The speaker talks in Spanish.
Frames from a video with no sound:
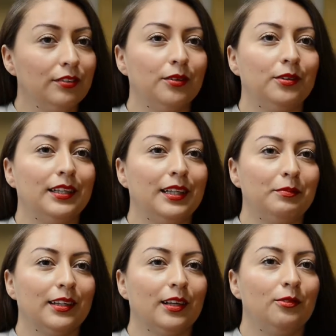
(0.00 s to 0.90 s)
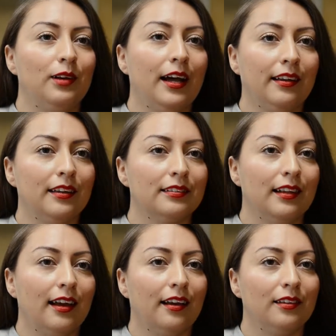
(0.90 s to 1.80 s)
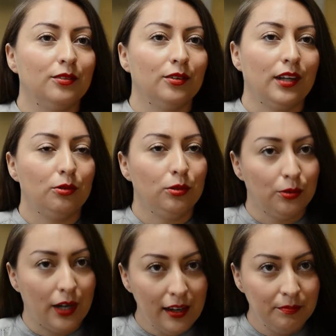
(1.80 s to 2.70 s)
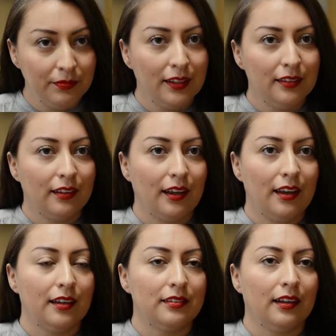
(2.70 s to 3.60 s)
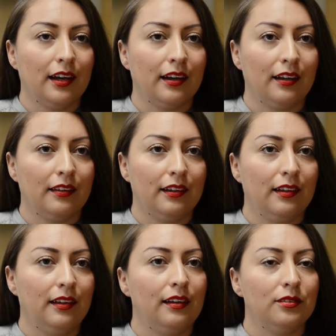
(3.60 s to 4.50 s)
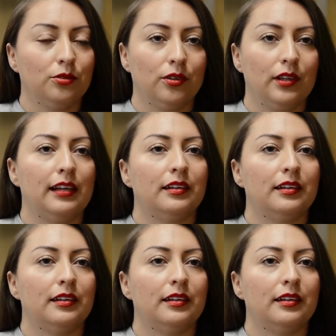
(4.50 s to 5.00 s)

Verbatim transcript: favorita particular es la historia cultural, aquella que se encarga del estudio de las